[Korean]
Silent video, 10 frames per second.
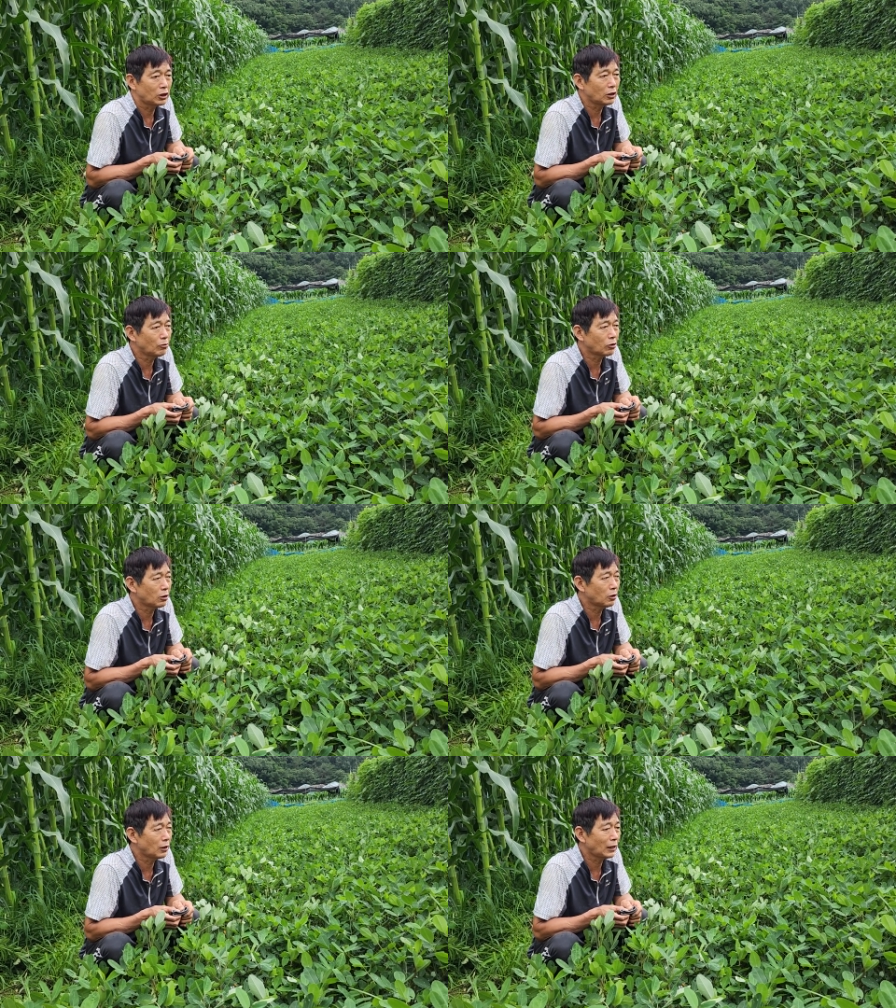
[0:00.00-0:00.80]

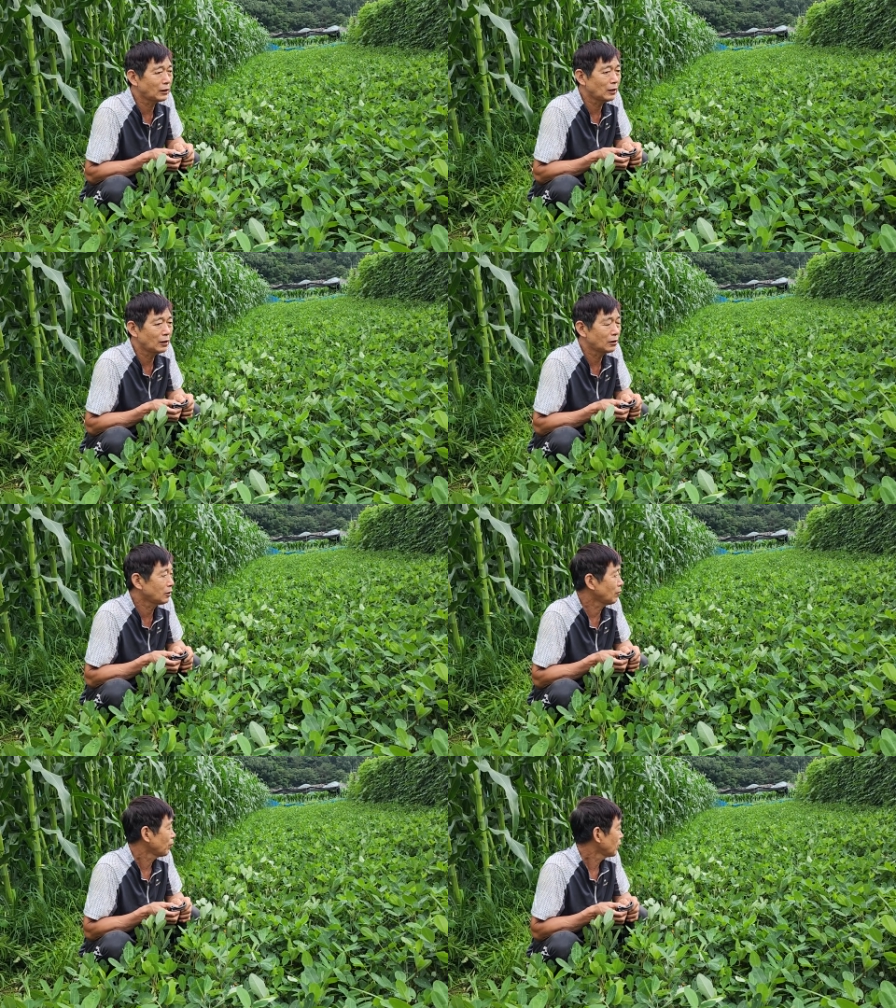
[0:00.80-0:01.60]
지금부터 하실
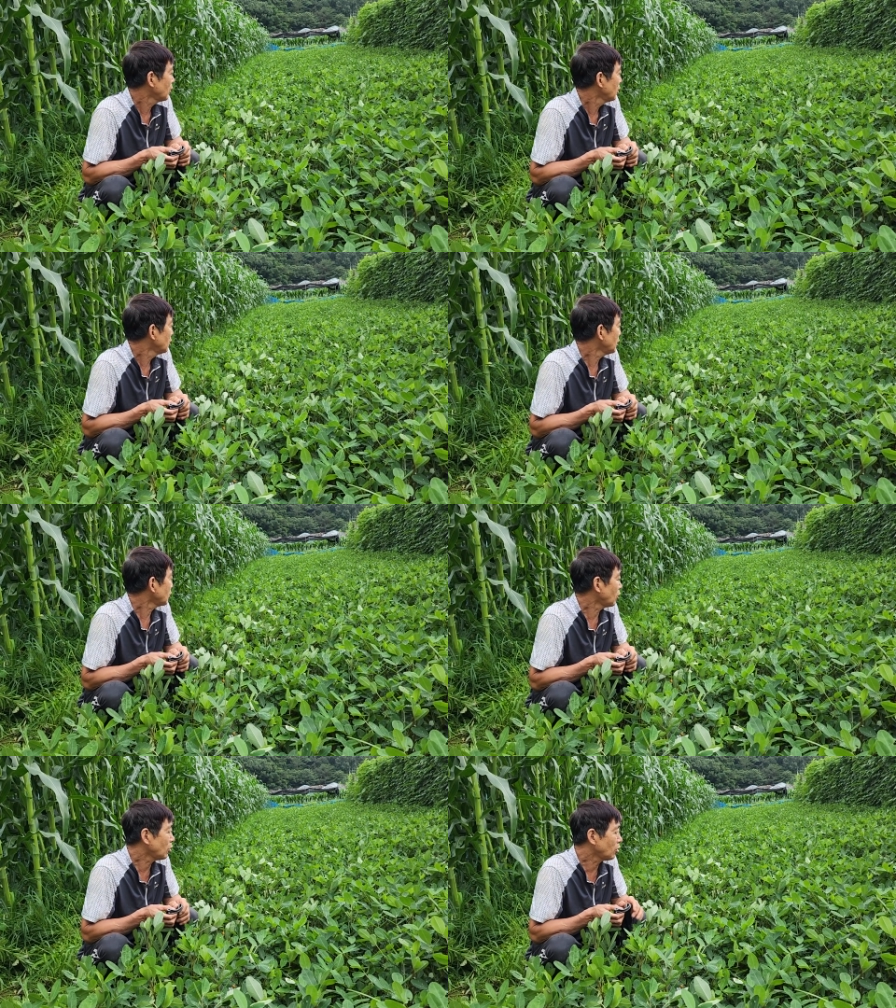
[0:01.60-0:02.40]
일은 이제
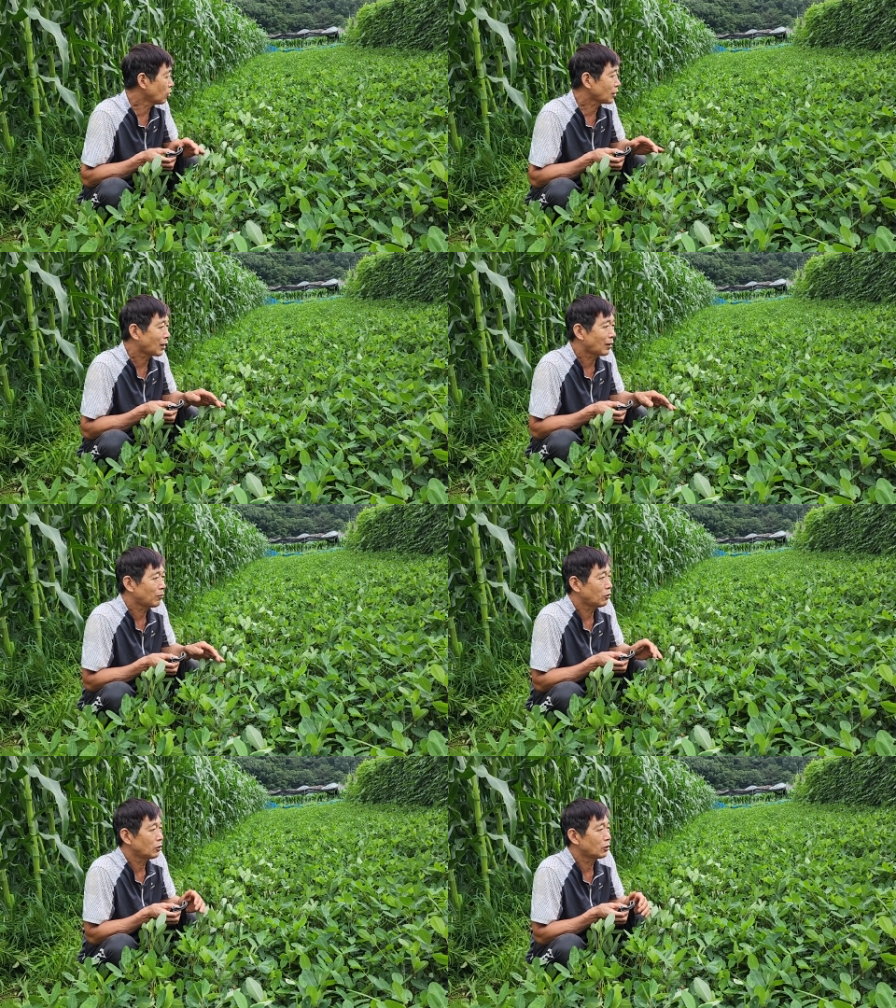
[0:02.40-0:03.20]
저희는 여기다가
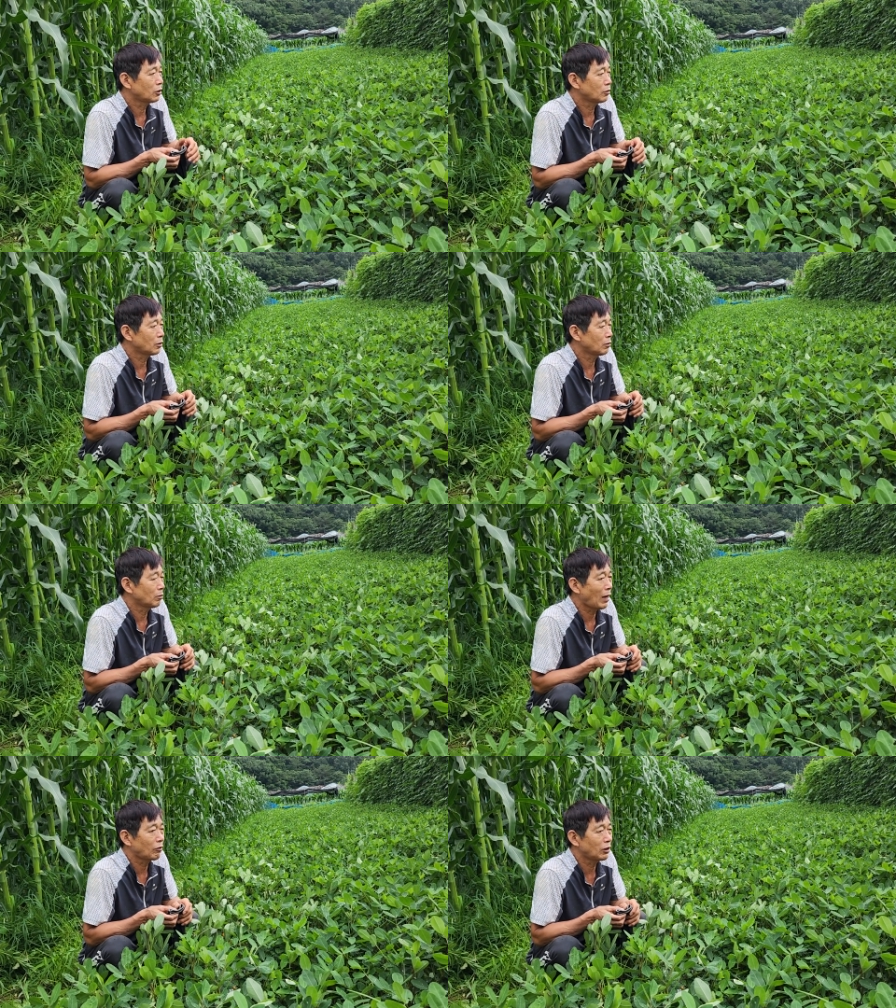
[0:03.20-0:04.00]
뭐
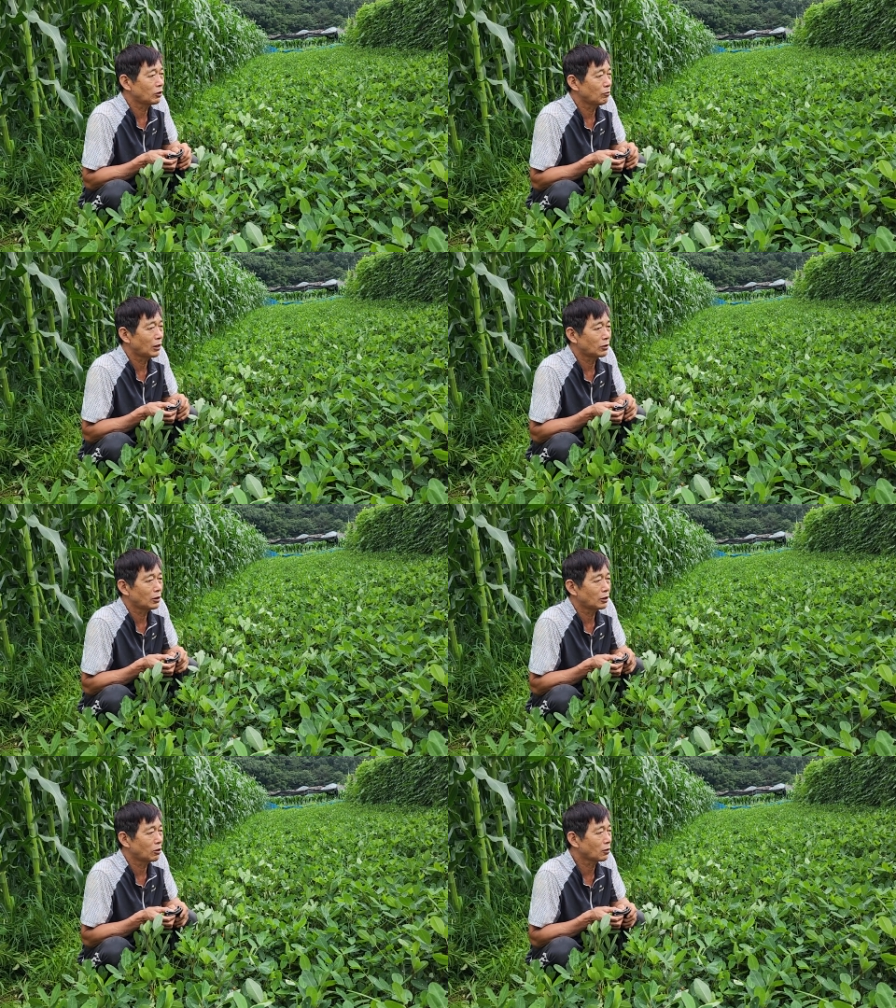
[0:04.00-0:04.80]

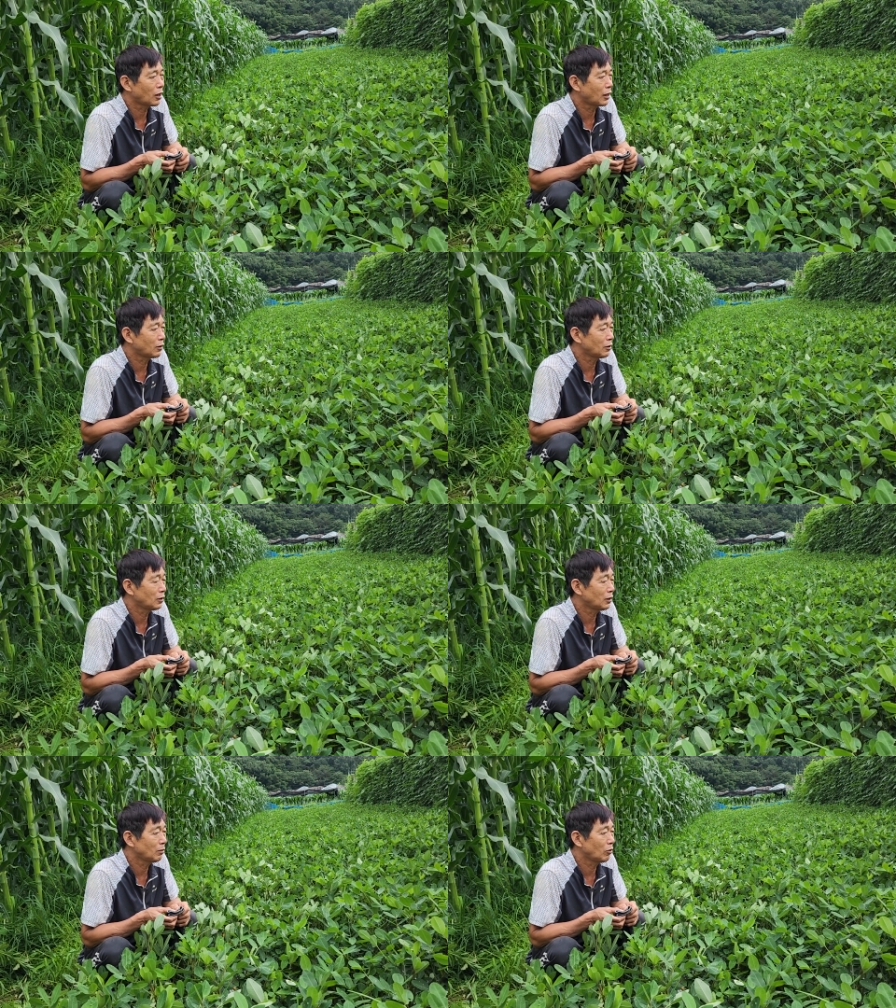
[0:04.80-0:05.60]
마그네슘이라든지
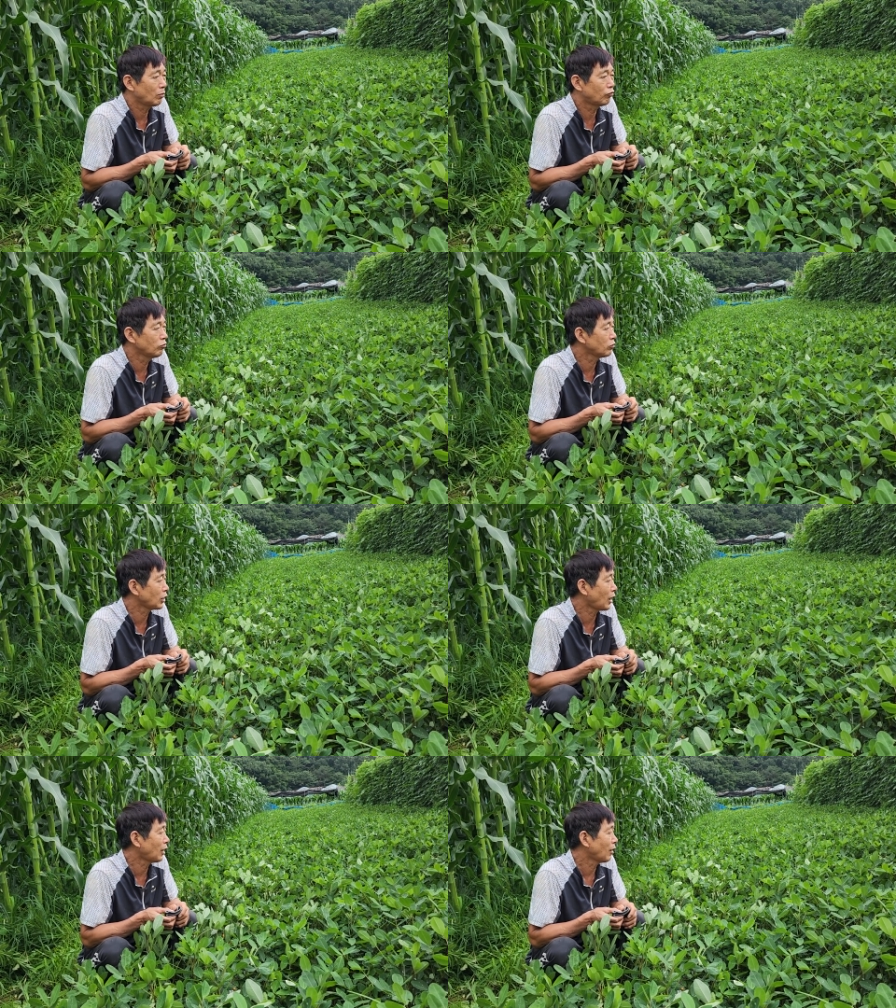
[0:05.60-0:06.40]
석회라든지 뭐
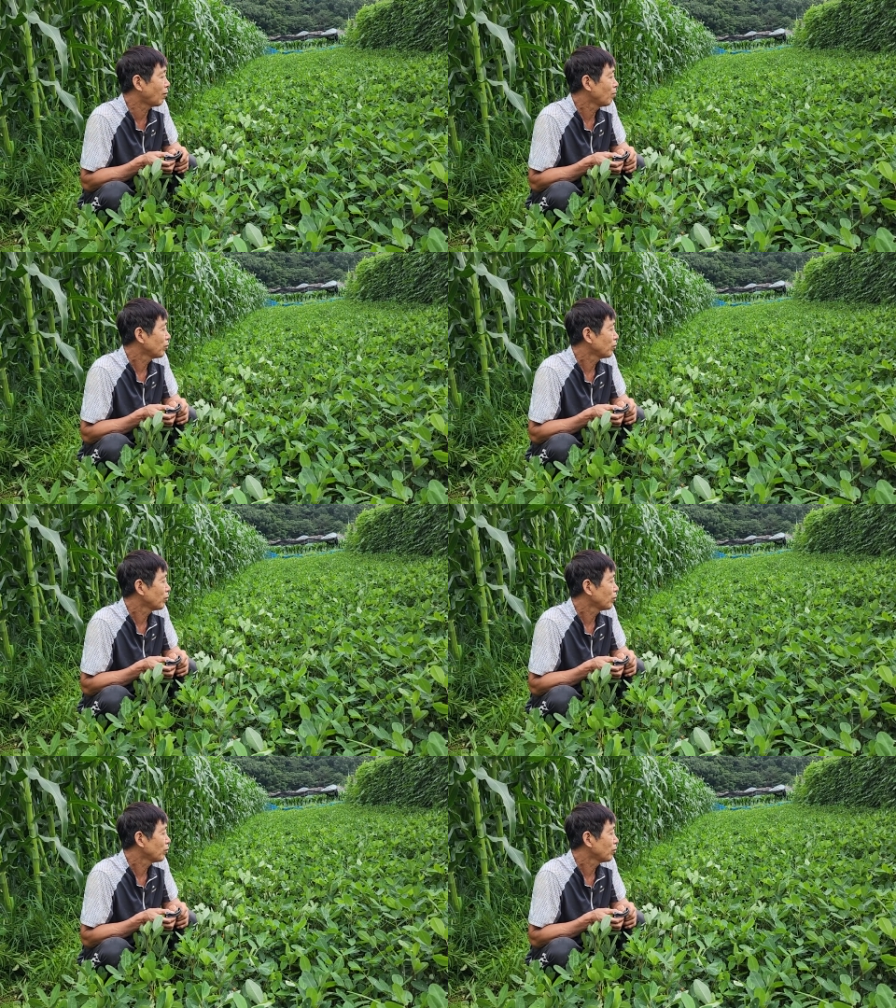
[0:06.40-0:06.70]
붕사